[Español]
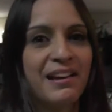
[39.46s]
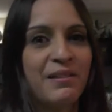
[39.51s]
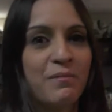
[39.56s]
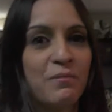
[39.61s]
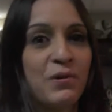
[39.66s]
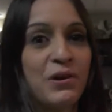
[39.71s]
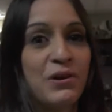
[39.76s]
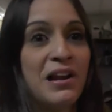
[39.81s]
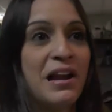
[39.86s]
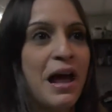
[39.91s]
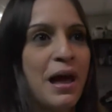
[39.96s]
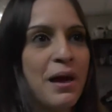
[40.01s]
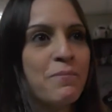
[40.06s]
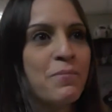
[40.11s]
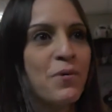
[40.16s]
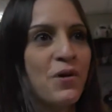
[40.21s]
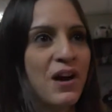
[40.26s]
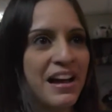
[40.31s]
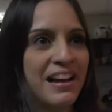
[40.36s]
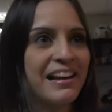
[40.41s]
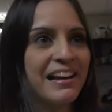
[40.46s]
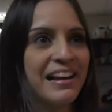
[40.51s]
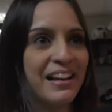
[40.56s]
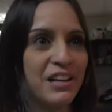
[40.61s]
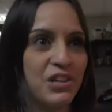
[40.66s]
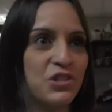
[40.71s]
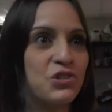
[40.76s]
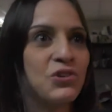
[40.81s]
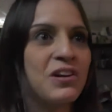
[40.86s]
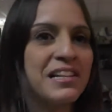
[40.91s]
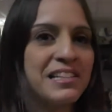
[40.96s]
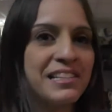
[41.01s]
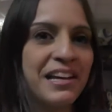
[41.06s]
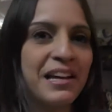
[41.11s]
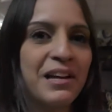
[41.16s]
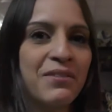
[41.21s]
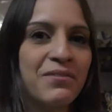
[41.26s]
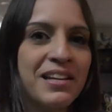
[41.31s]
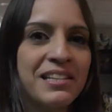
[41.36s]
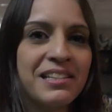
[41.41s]
bueno, en la época en la que yo hacía
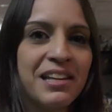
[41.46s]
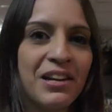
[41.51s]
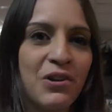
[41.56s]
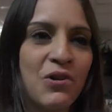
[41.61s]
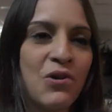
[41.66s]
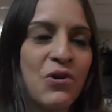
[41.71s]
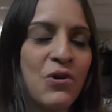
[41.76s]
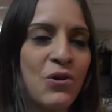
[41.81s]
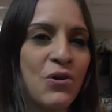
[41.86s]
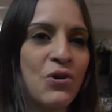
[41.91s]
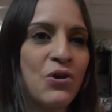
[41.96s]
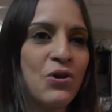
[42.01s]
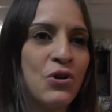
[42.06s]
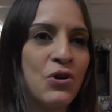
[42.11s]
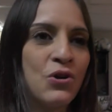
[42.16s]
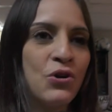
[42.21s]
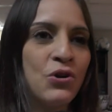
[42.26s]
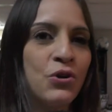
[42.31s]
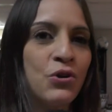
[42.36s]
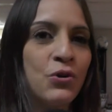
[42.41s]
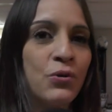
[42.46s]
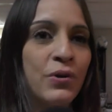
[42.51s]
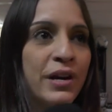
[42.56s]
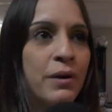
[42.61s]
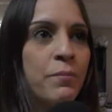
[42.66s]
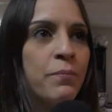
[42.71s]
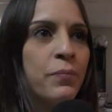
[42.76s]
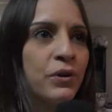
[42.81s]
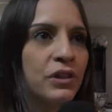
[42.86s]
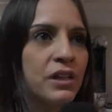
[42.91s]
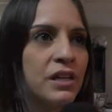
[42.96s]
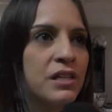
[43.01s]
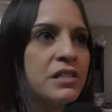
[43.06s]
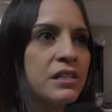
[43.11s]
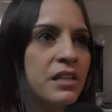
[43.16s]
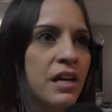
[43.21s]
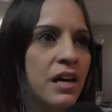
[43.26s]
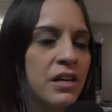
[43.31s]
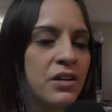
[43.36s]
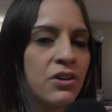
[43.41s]
gimnasia no no eran
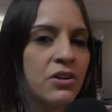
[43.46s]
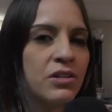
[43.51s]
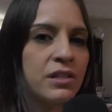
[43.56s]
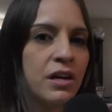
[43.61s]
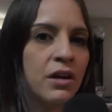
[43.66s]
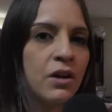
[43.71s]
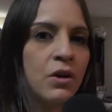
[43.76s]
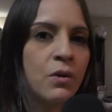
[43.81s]
potencia y hoy se han